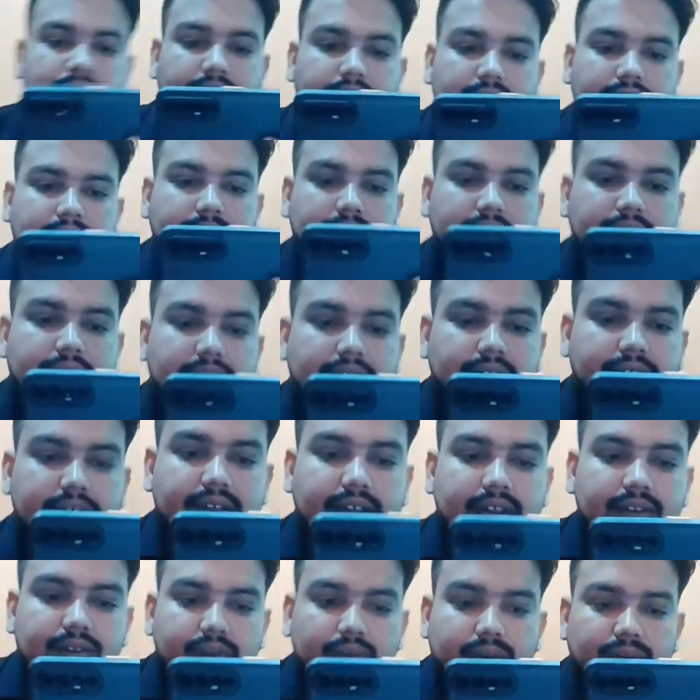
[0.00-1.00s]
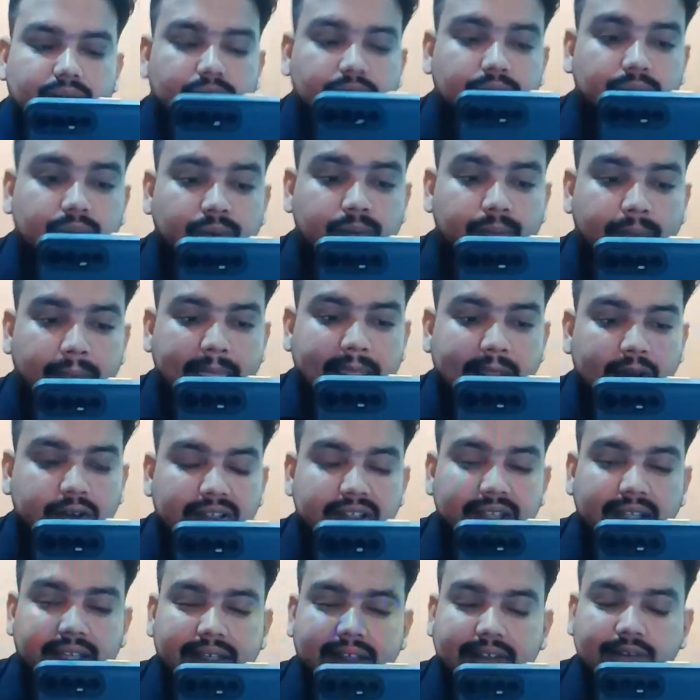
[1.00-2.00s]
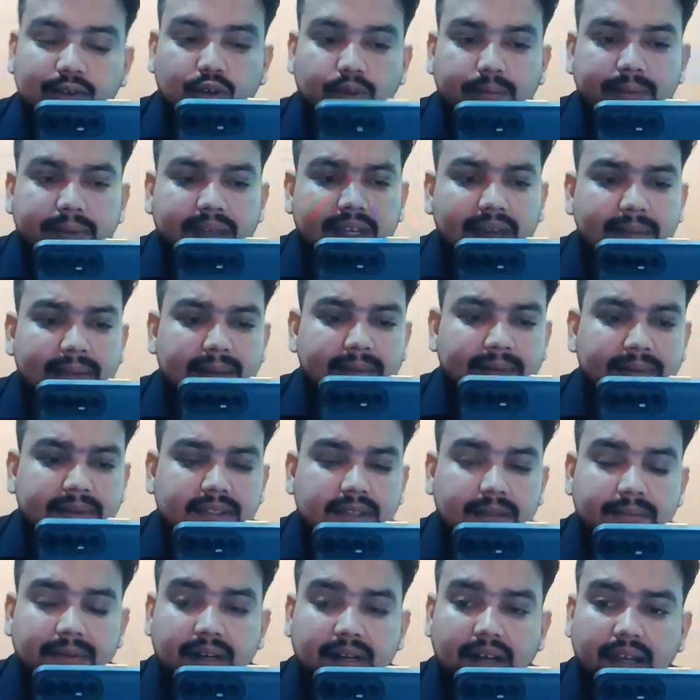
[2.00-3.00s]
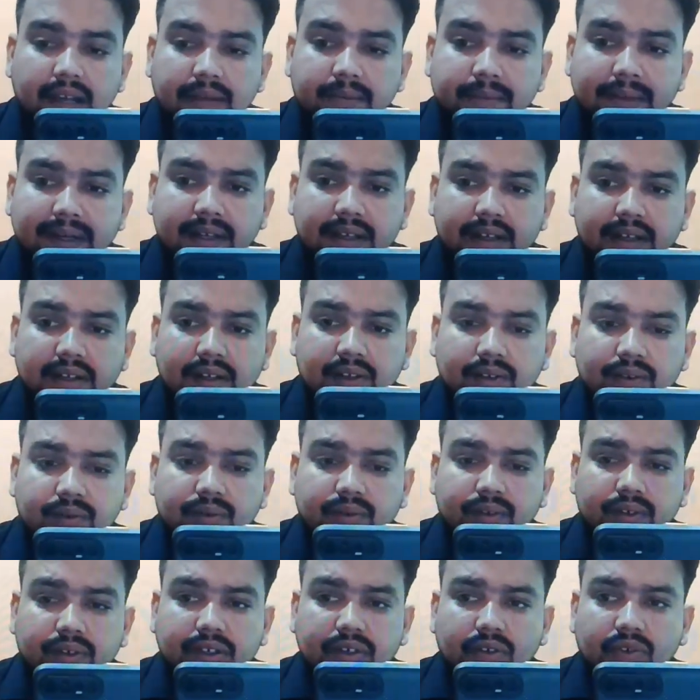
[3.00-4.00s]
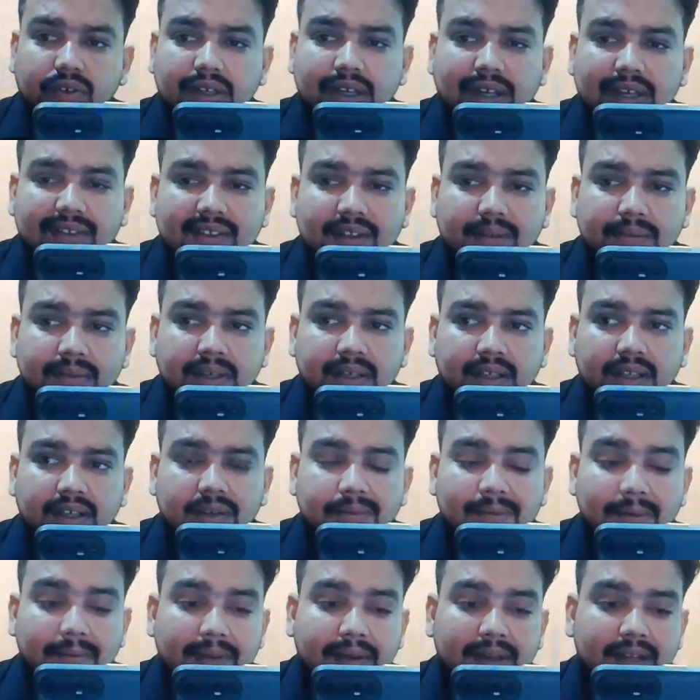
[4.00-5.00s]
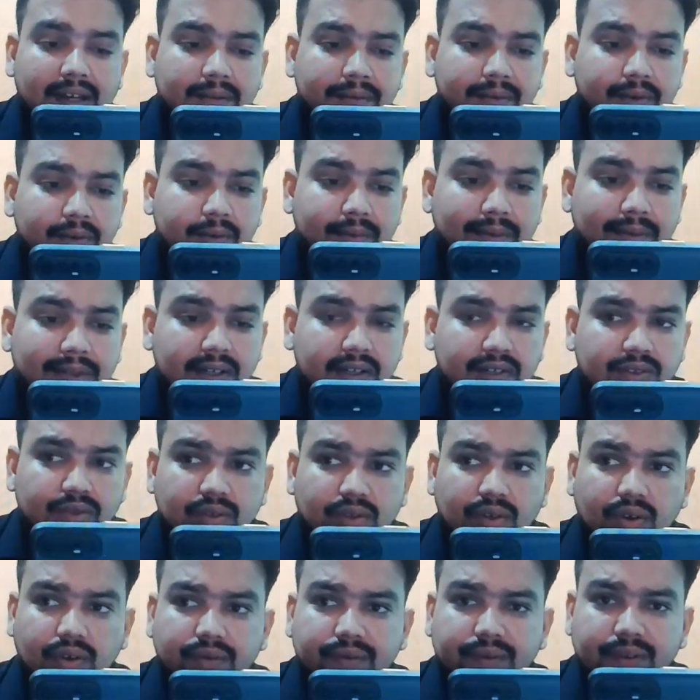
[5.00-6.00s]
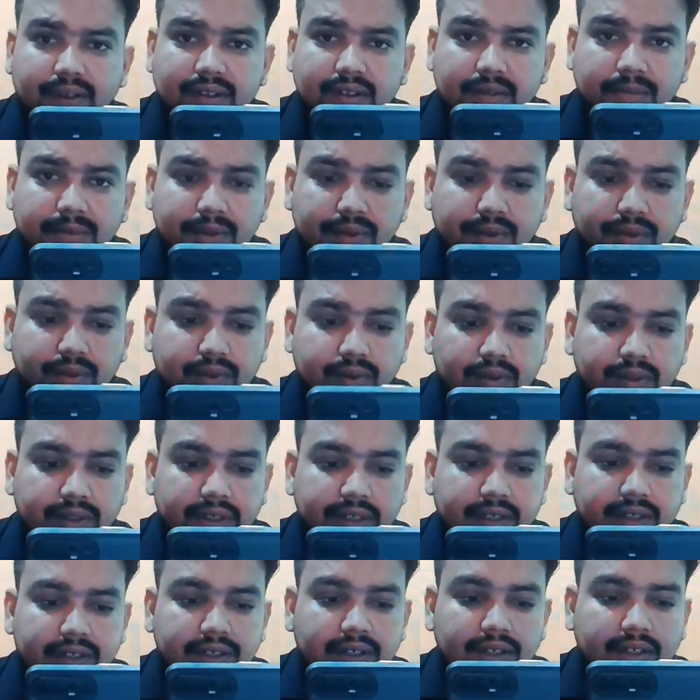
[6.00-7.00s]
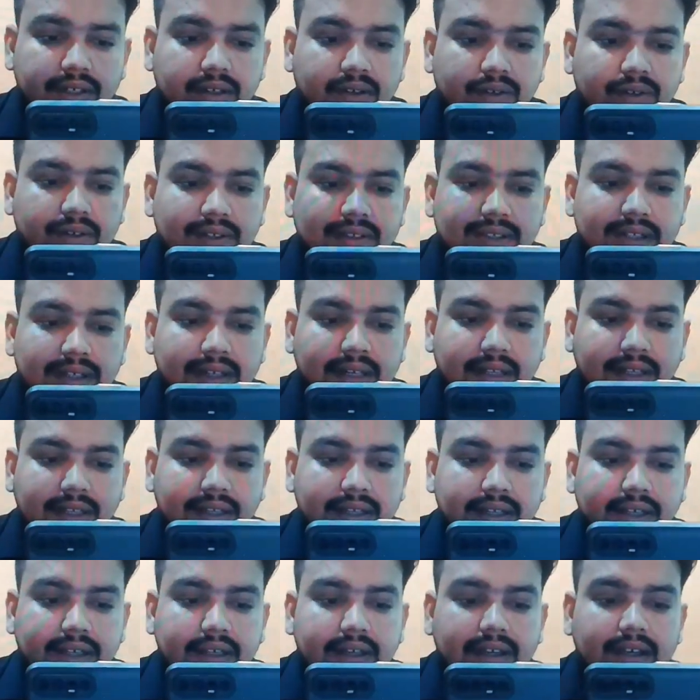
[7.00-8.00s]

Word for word: है तो क्योंकि देखिए जो भी है मैं आपके सामने लाइव बना रहा हूँ क्योंकि ऐसा भी नहीं है कि मैं पहले वीडियो बना चुका हूँ फिर से वीडियो को क्रिएट कर रहा हूँ ऐसा नहीं है